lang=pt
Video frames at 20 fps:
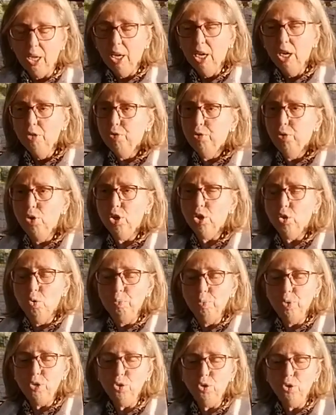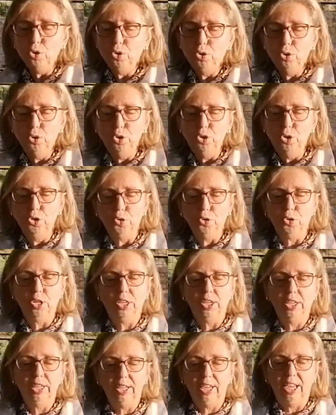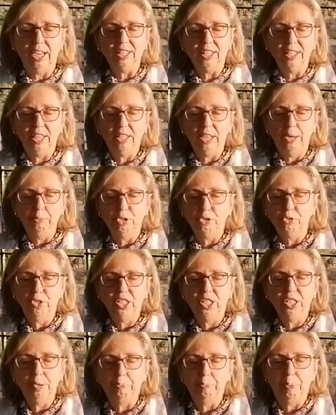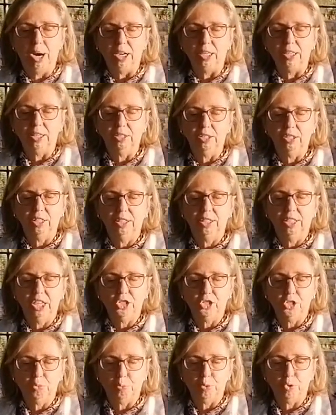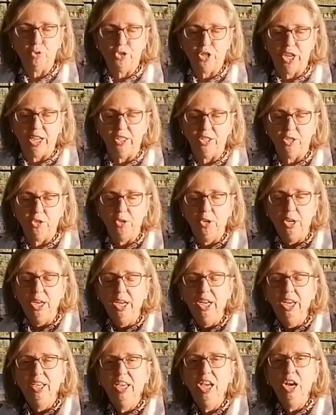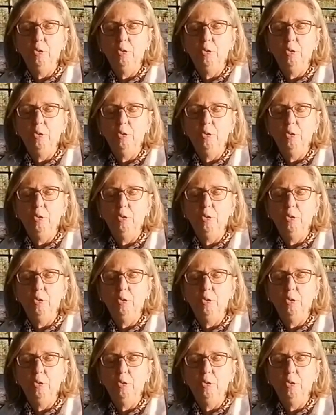Foi com muito orgulho que aceitamos fazer parte deste projeto, que é